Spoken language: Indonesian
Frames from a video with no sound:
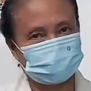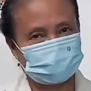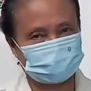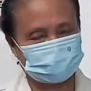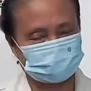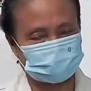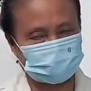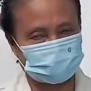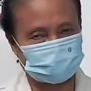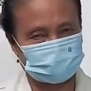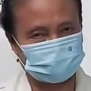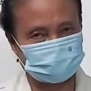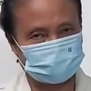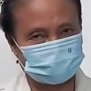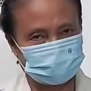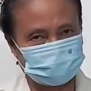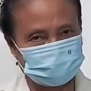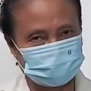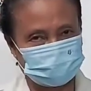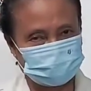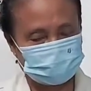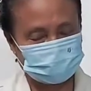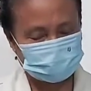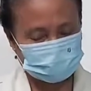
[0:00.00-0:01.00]
kita.
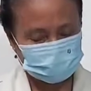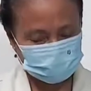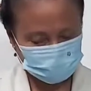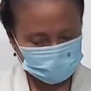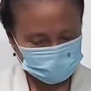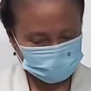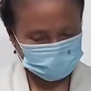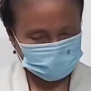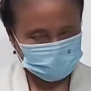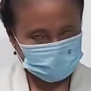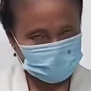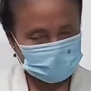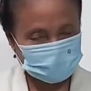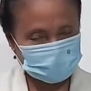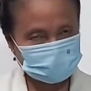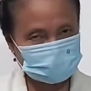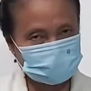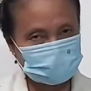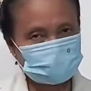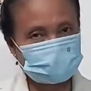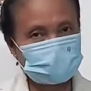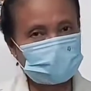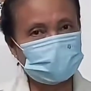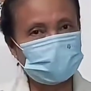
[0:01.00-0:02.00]
Itulah
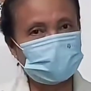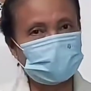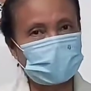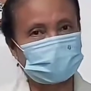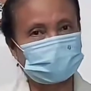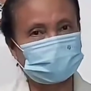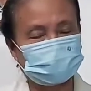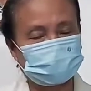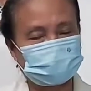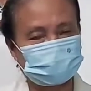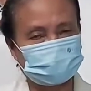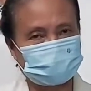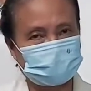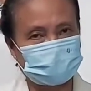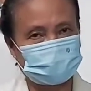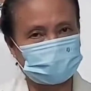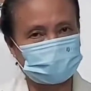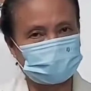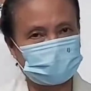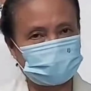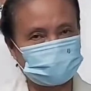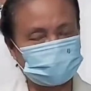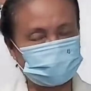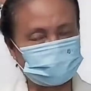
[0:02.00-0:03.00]
yang membuat kita
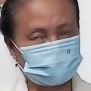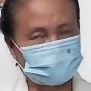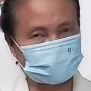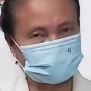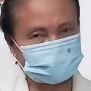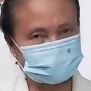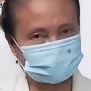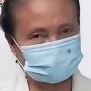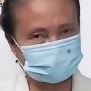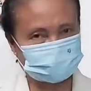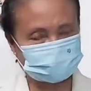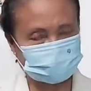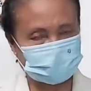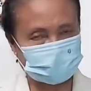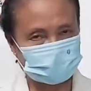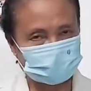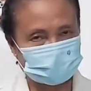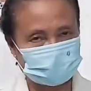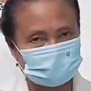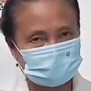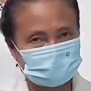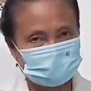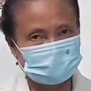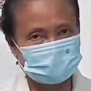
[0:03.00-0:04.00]
bersuka
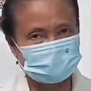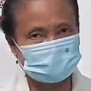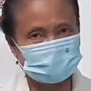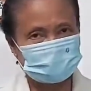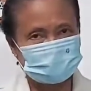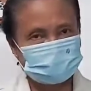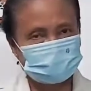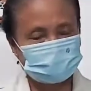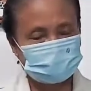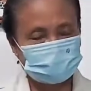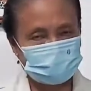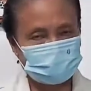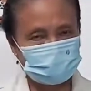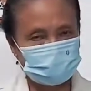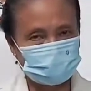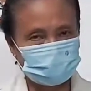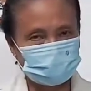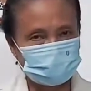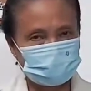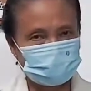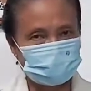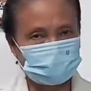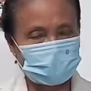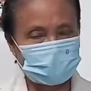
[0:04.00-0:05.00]
cita di
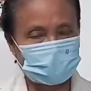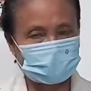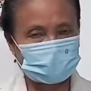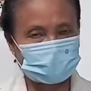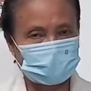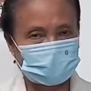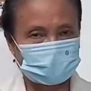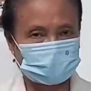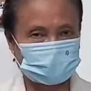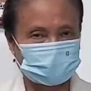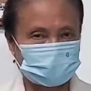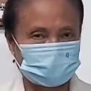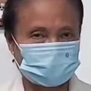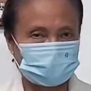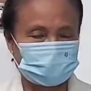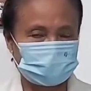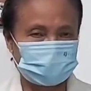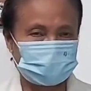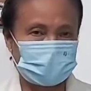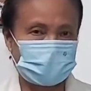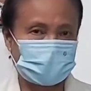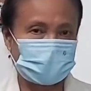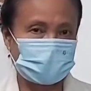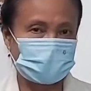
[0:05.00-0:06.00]
Minggu Palmarum,
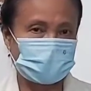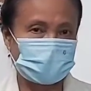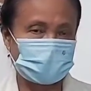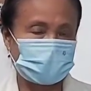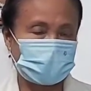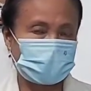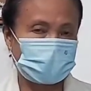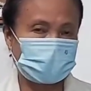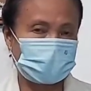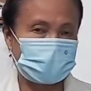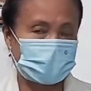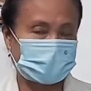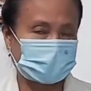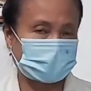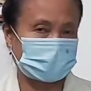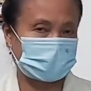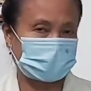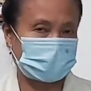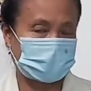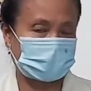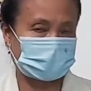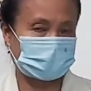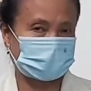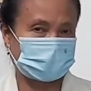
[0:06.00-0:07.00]
Minggu
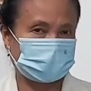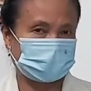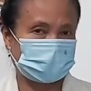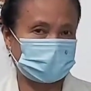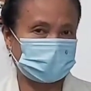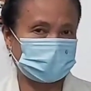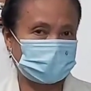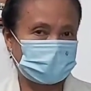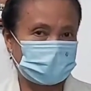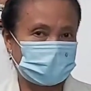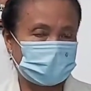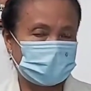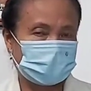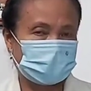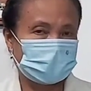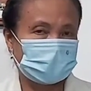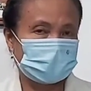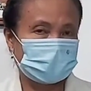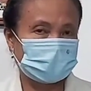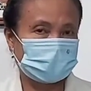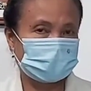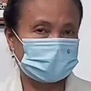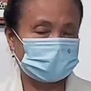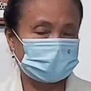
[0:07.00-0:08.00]
Mare-Mare.
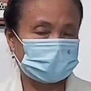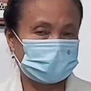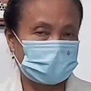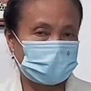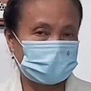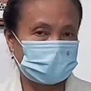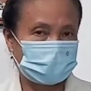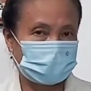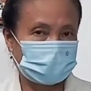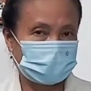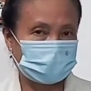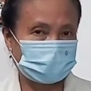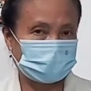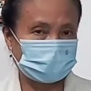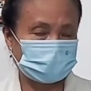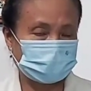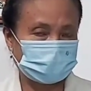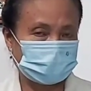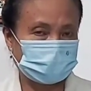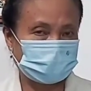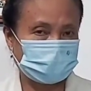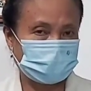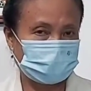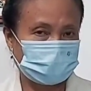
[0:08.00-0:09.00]
Oleh sebab
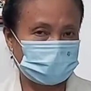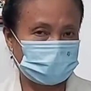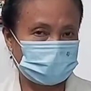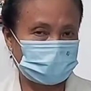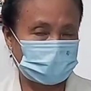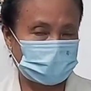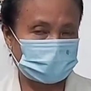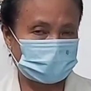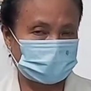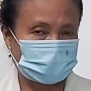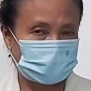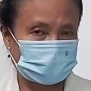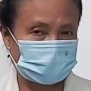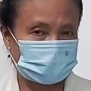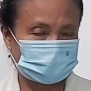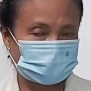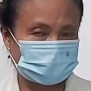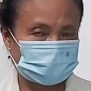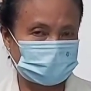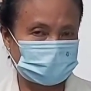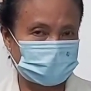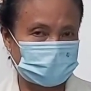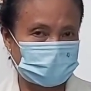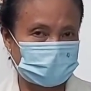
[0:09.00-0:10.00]
itu, Ibu Bapak,
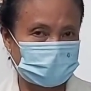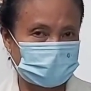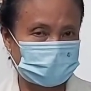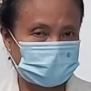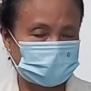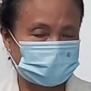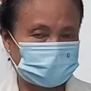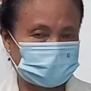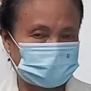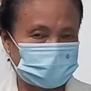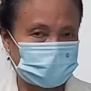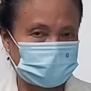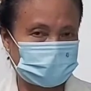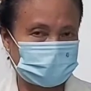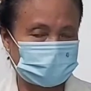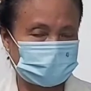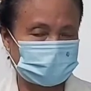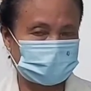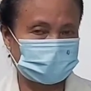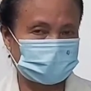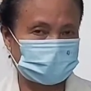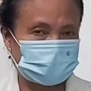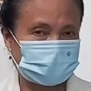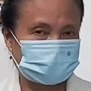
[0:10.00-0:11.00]
Saudara-saudari
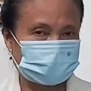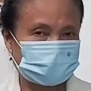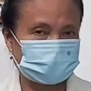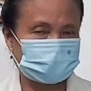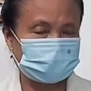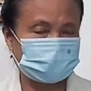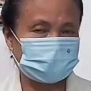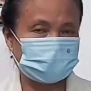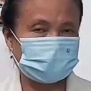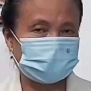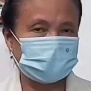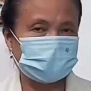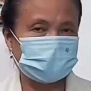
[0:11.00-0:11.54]
terkasih,